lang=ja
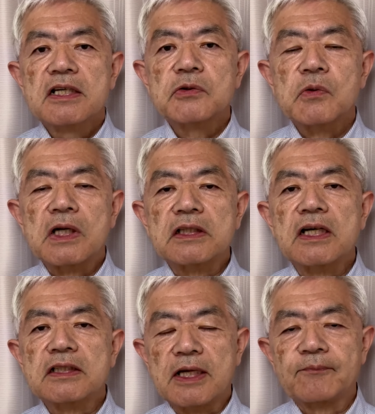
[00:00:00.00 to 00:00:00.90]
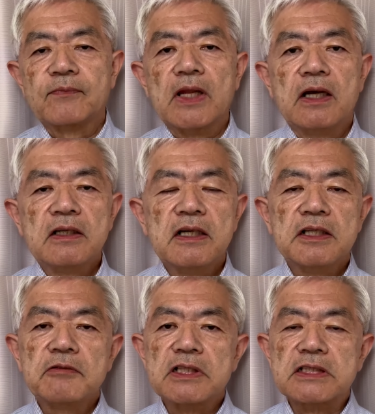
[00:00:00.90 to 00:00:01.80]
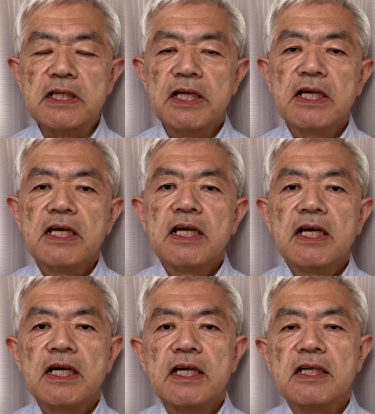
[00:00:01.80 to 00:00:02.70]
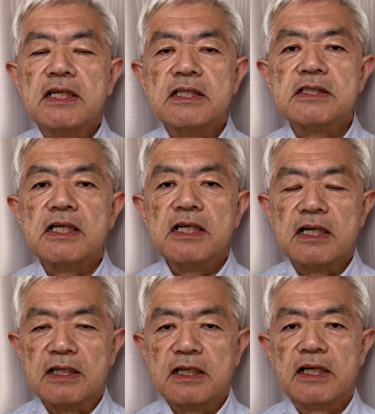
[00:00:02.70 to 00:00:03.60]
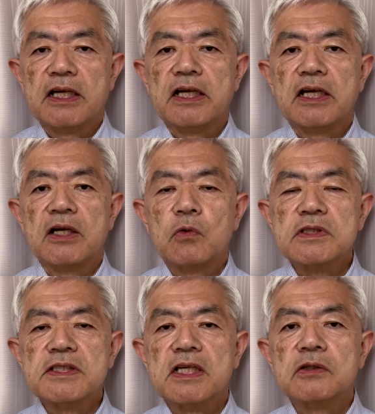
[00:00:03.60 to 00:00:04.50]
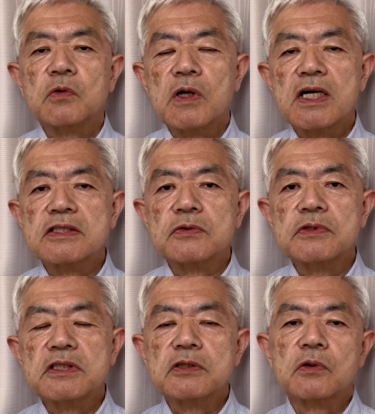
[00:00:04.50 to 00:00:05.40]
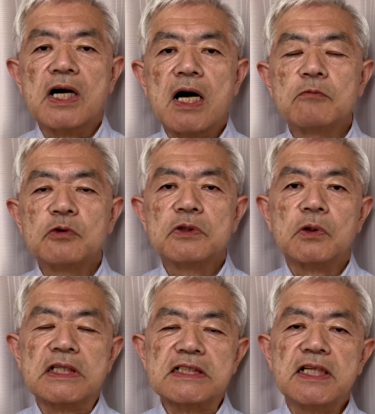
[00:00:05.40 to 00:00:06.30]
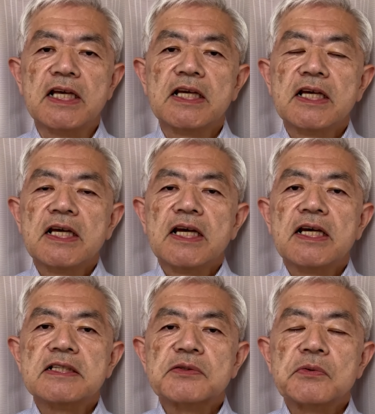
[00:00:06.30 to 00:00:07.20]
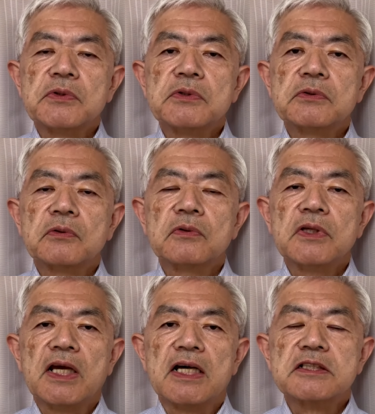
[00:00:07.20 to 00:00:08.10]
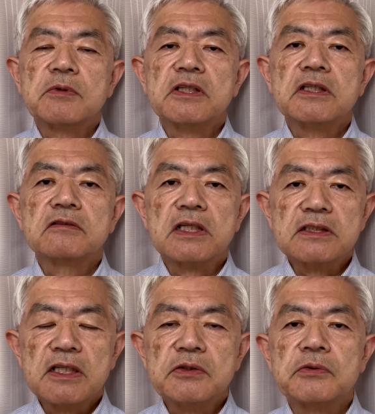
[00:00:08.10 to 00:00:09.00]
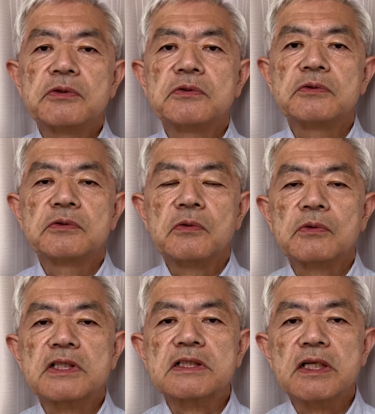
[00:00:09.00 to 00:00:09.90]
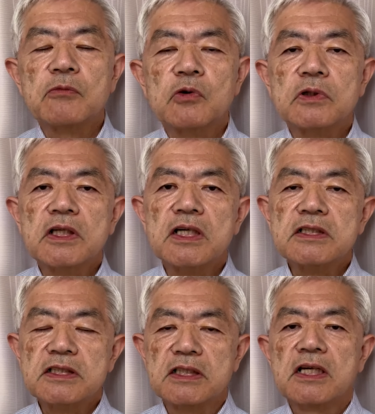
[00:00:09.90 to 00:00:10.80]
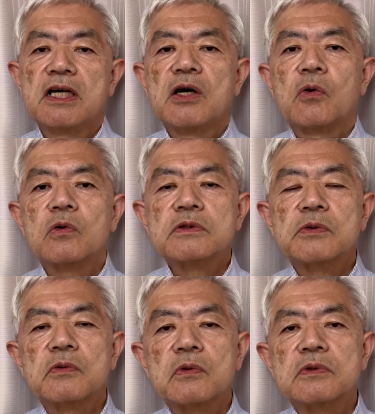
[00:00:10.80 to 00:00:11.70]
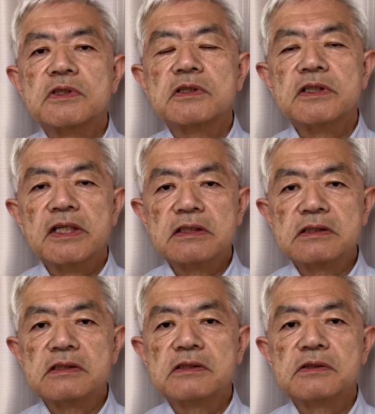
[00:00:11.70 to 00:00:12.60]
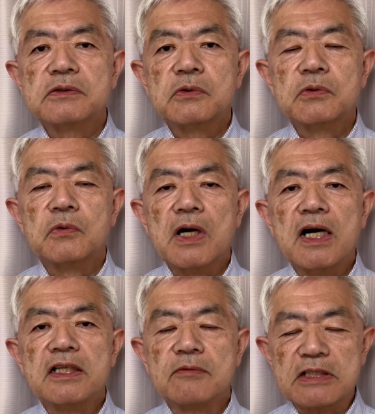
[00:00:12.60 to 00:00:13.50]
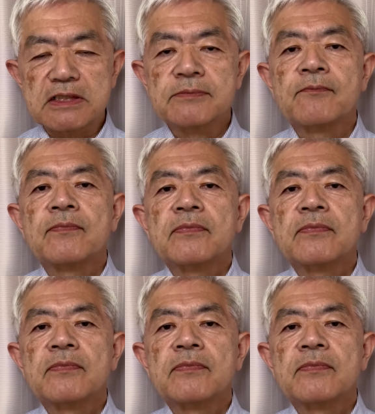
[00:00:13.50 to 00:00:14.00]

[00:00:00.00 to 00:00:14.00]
の方々にはですね、えー、東海岸、えー、ウォンさんとかチョンジンとかハムンとかですね、えー、そういうところに集まってくださいというのをですね、もう繰り返し放送を続けることを考えています。